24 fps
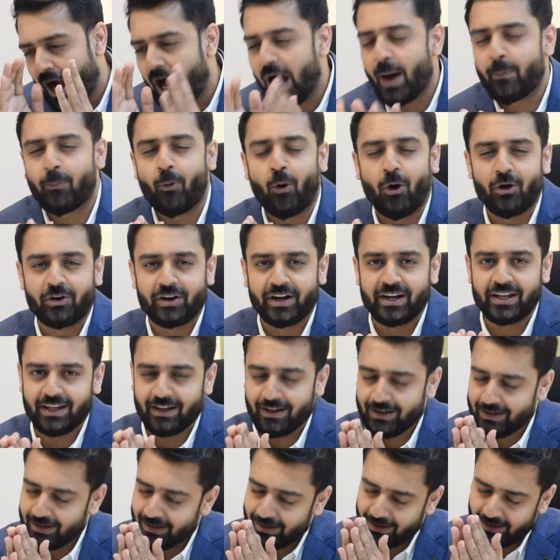आप ऑलरेडी
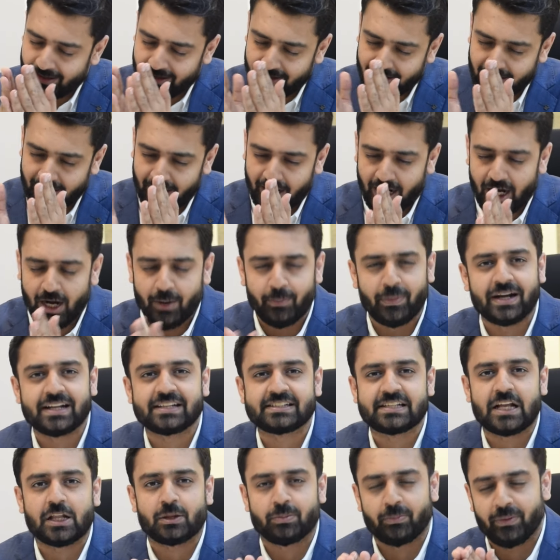अगर हमारे
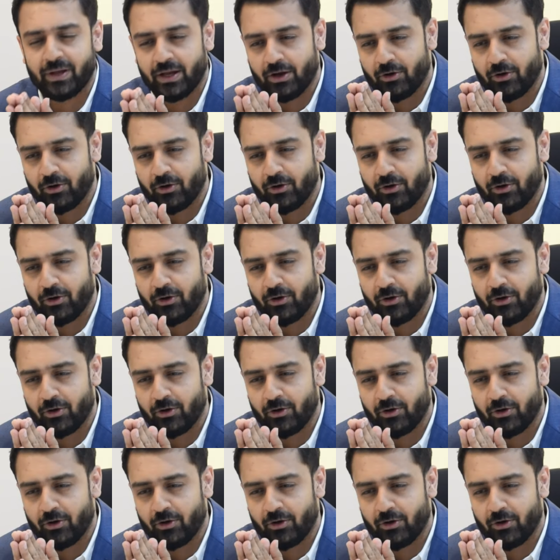साथ में